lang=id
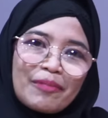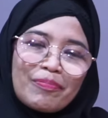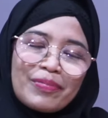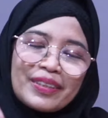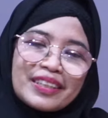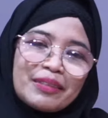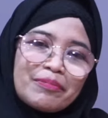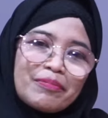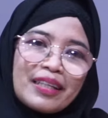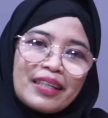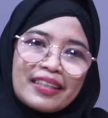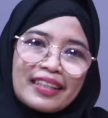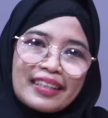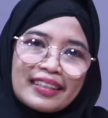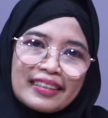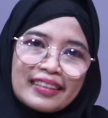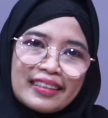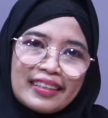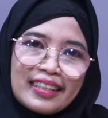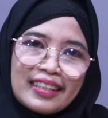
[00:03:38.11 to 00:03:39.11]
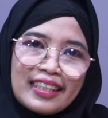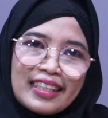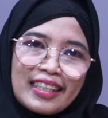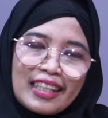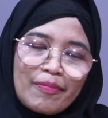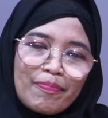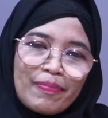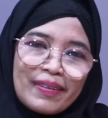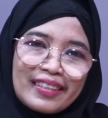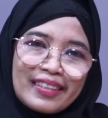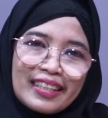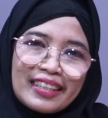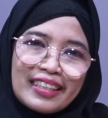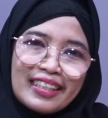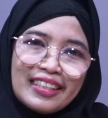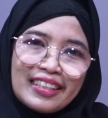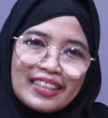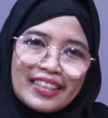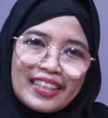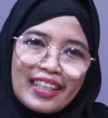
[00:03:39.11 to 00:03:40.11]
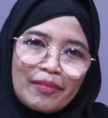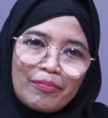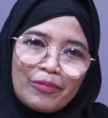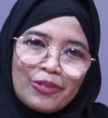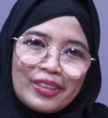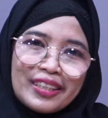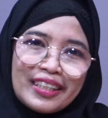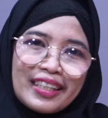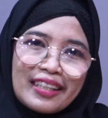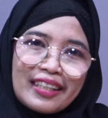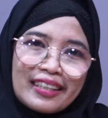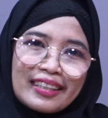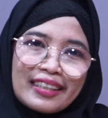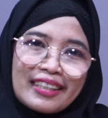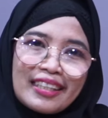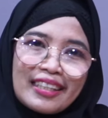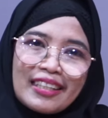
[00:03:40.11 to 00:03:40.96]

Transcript: persembahkan kepada insan mulia,